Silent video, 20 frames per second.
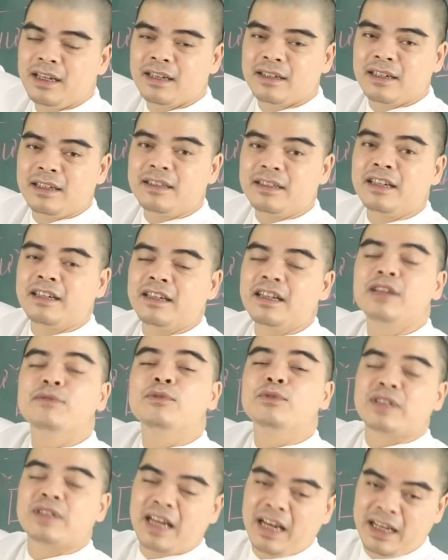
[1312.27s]
để thỉnh cái linh
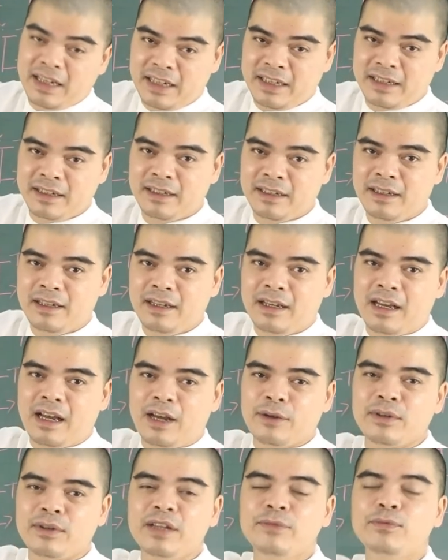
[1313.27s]
phù giải hạn này.
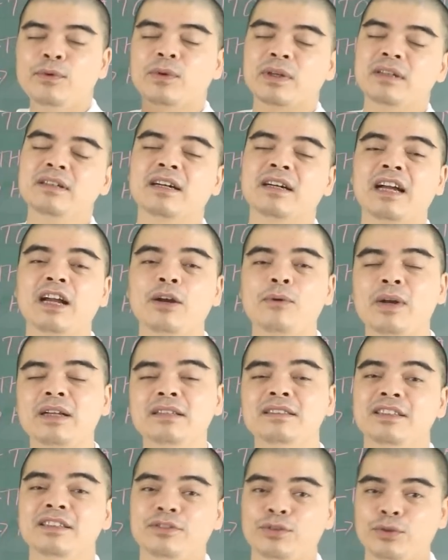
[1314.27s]
Linh phù đã được khai quang
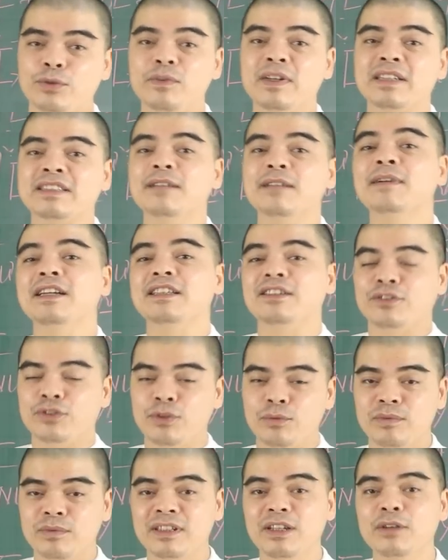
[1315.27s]
trì chú và xem ngày sử
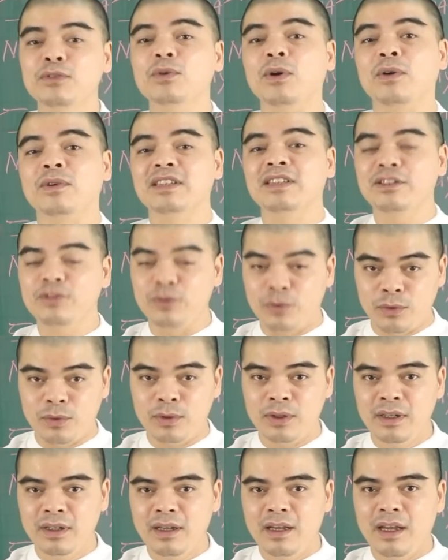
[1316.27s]
dụng theo tuổi của gia chủ.
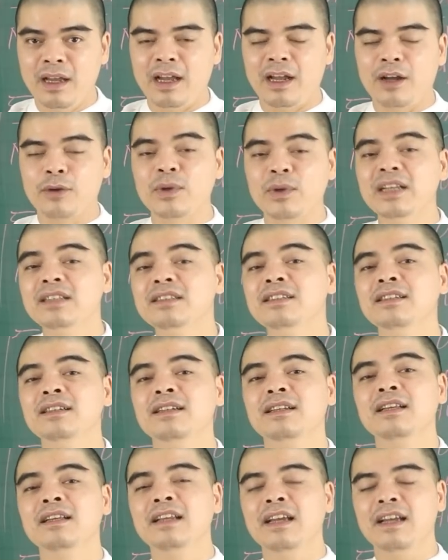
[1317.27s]
Quý anh
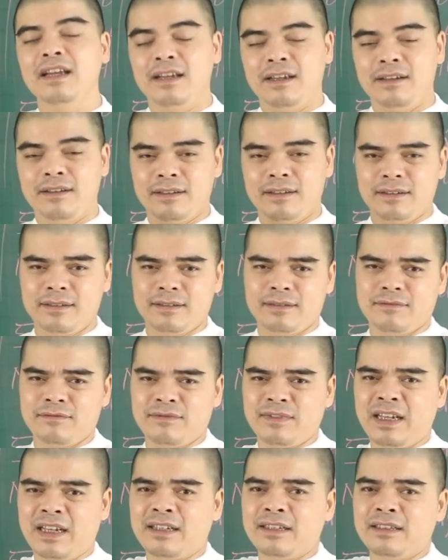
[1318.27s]
chị liên hệ
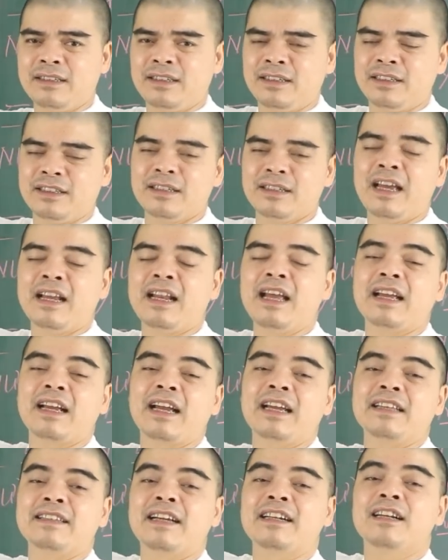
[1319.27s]
và để lại
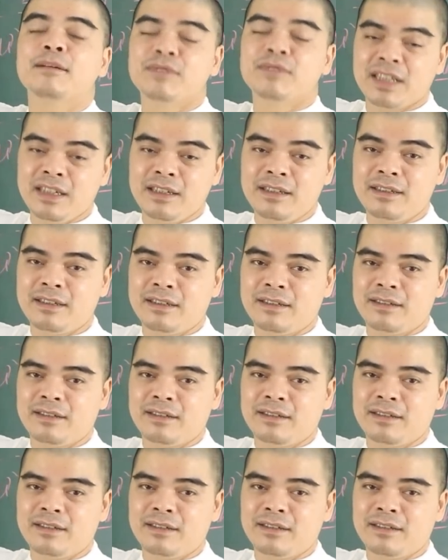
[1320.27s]
ngày tháng năm sinh